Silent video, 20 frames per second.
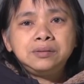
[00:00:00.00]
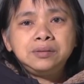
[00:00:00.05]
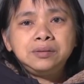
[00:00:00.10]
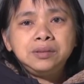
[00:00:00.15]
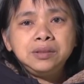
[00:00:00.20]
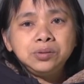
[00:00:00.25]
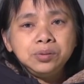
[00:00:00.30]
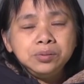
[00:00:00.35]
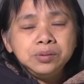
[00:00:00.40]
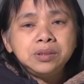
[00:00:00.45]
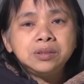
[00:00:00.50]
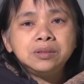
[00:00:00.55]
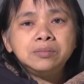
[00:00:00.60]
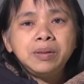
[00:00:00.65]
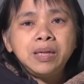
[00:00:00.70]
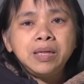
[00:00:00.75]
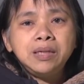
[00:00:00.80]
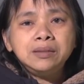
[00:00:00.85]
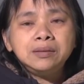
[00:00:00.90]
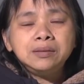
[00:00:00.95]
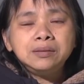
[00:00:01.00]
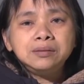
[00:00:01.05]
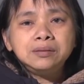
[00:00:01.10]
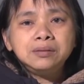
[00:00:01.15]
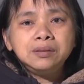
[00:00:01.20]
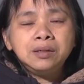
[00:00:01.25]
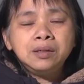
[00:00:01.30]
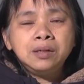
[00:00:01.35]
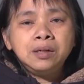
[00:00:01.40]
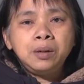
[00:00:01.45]
弟兄姐妹
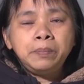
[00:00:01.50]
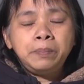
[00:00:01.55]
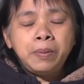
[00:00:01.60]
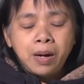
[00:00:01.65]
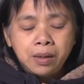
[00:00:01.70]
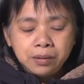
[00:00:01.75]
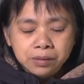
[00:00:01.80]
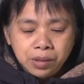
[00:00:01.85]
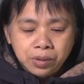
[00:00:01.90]
啊朋